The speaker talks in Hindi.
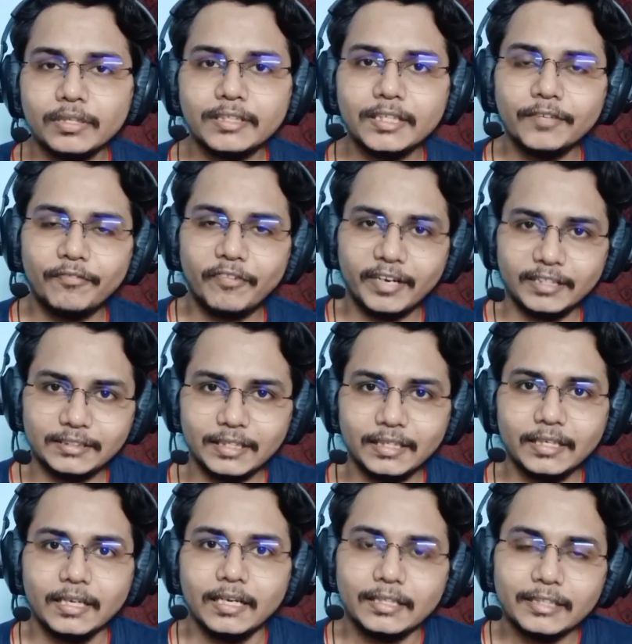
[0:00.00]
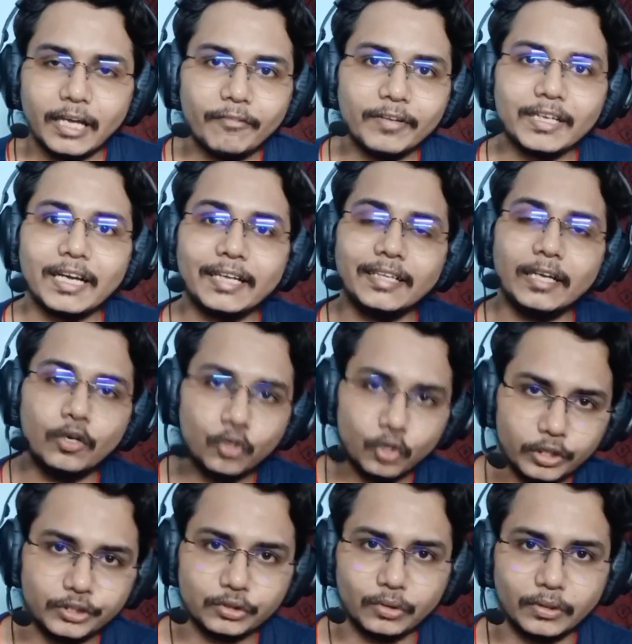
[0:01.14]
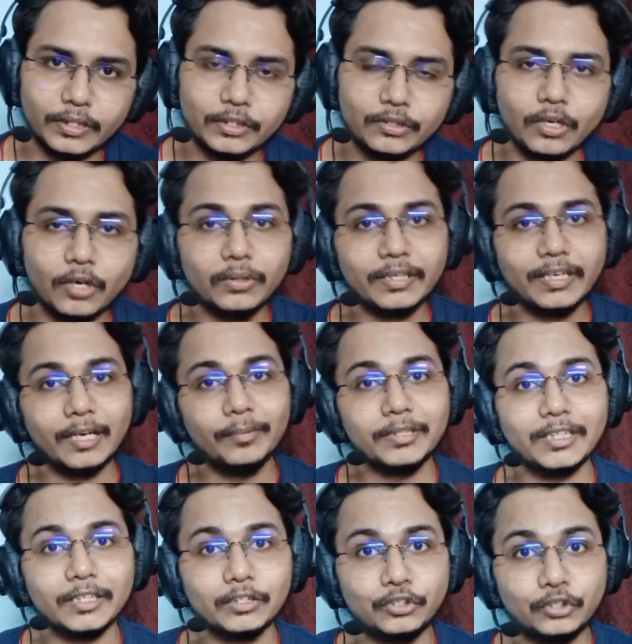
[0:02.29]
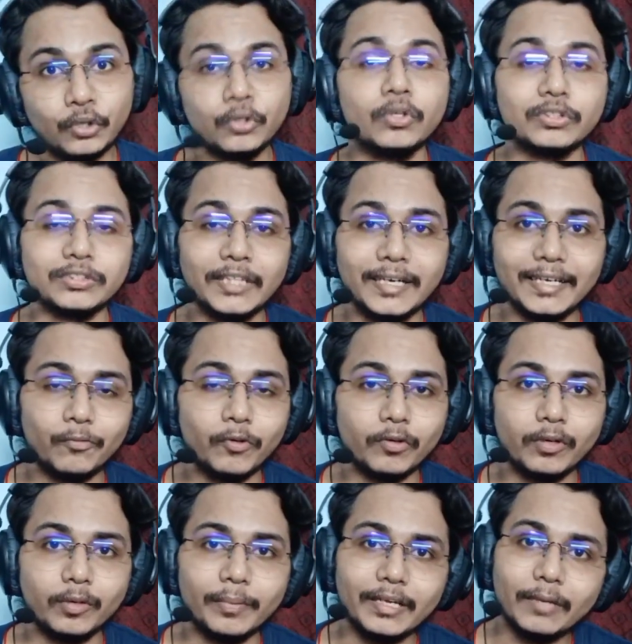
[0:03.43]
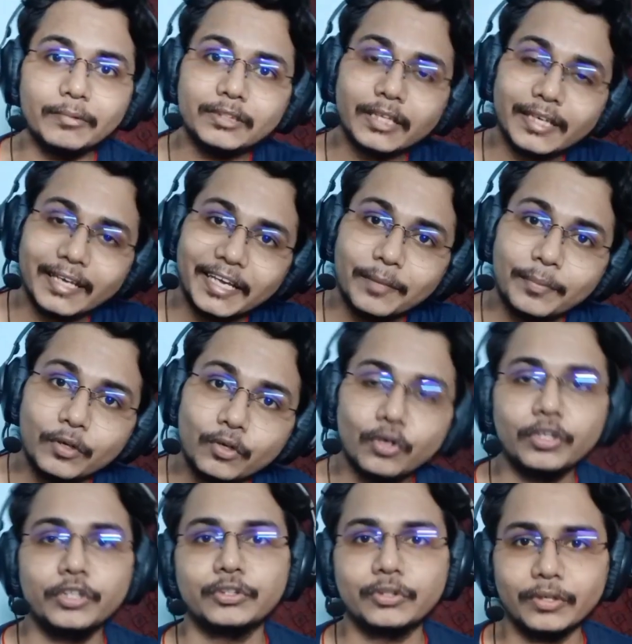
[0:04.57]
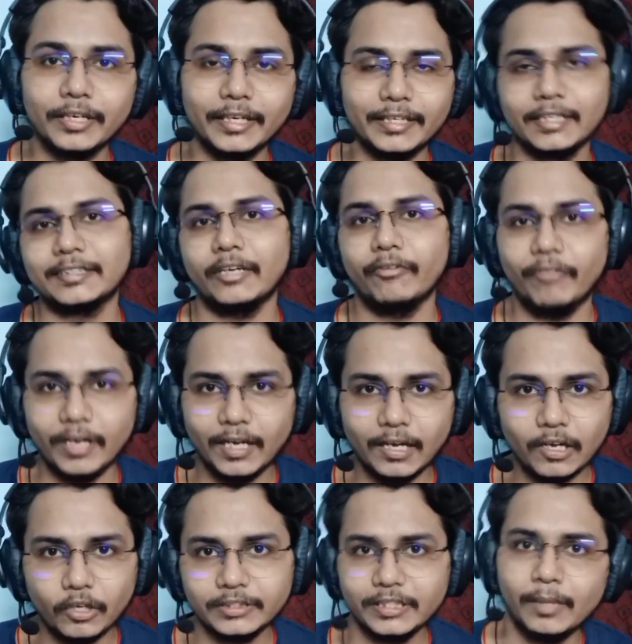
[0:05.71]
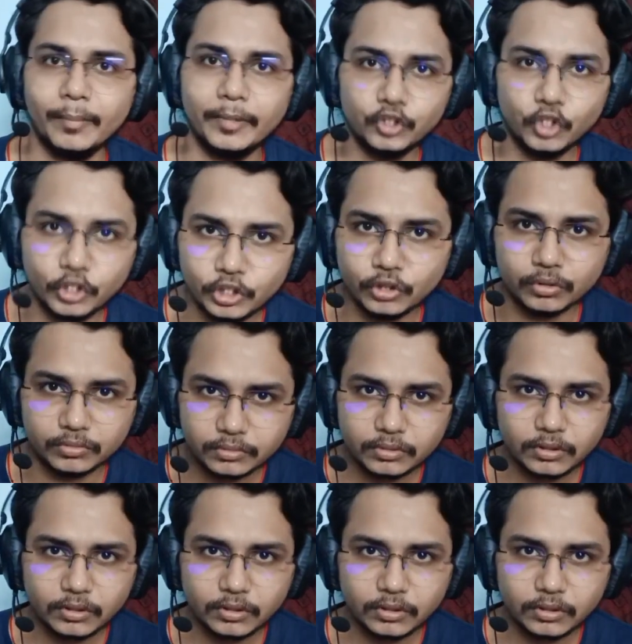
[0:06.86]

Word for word: उनकी फिनिशिंग या फिर कहा जाए गोल स्कोरिंग उनके अभी तक दोनों सेंटर फॉरवर्ड भाई अभी तक एक भी गोल स्कोर देखिए चाहे फरात का हो चाहे बंजो की हो